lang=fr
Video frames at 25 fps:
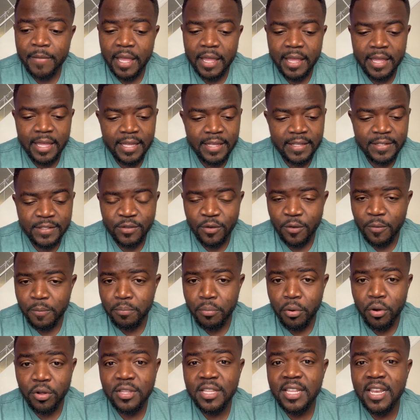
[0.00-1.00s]
Et ils ont
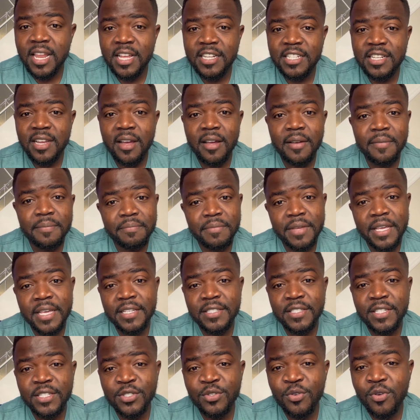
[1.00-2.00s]
porté l'argent et ils
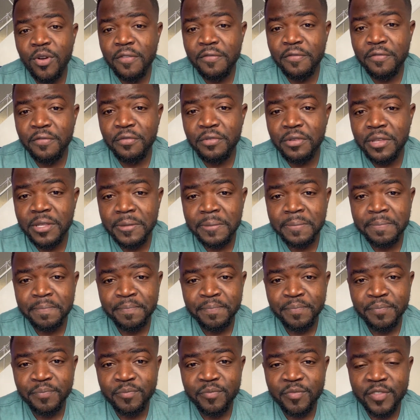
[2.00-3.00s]
se sont enfuis.
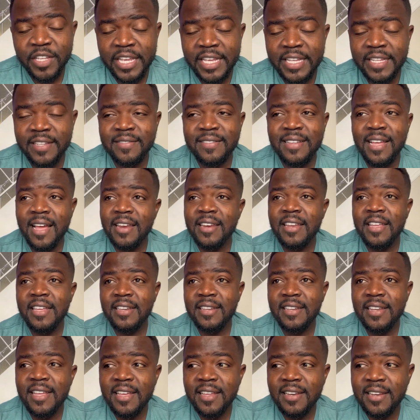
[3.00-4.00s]
Et quand les,
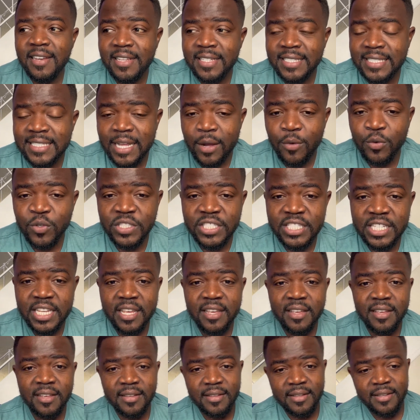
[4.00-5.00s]
les, les Saoudiens,